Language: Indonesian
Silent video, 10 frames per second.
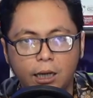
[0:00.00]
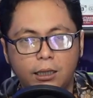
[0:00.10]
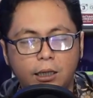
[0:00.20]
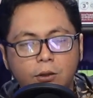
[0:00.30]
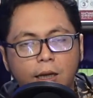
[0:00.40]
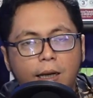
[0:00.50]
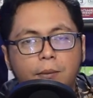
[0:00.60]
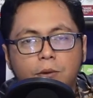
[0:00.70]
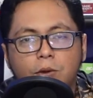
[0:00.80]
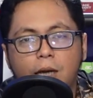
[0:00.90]
dia juga
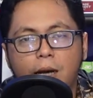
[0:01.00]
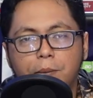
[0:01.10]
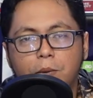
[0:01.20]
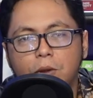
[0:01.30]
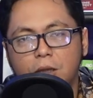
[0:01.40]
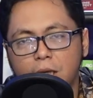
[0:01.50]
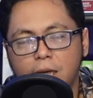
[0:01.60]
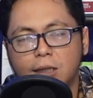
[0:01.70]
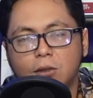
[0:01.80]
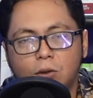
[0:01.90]
sudah multi
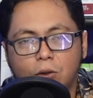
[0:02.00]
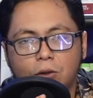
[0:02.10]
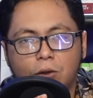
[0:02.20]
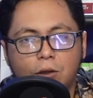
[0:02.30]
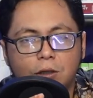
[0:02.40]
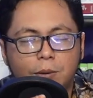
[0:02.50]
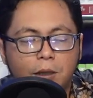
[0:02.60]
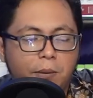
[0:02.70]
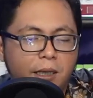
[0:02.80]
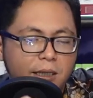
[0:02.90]
gesture control seperti
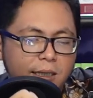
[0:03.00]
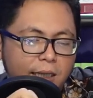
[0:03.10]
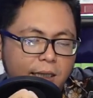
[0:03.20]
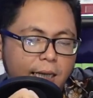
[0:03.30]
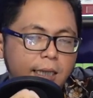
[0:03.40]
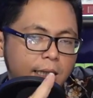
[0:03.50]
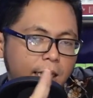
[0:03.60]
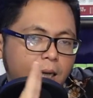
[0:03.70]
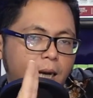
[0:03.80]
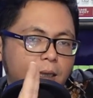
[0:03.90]
biasa jadi
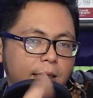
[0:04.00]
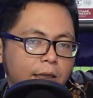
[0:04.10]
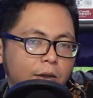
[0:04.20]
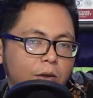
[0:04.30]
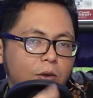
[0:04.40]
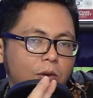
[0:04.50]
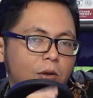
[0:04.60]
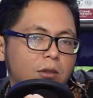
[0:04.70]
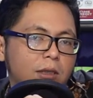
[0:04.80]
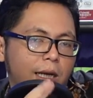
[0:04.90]
geser ke atas ini untuk
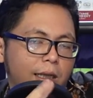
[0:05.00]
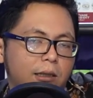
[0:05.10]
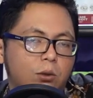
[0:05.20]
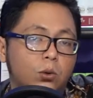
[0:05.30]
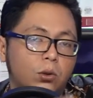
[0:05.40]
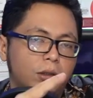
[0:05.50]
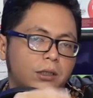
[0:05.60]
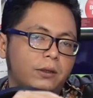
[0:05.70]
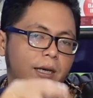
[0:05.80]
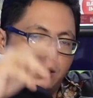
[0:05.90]
turun slide turun
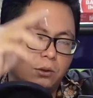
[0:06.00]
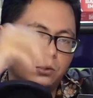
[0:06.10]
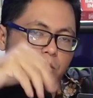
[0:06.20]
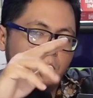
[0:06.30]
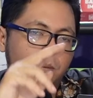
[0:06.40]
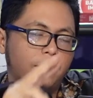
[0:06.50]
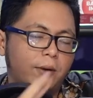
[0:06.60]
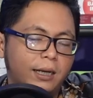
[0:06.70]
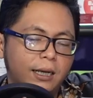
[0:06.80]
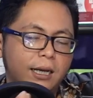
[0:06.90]
gitu ya untuk scroll ke bawah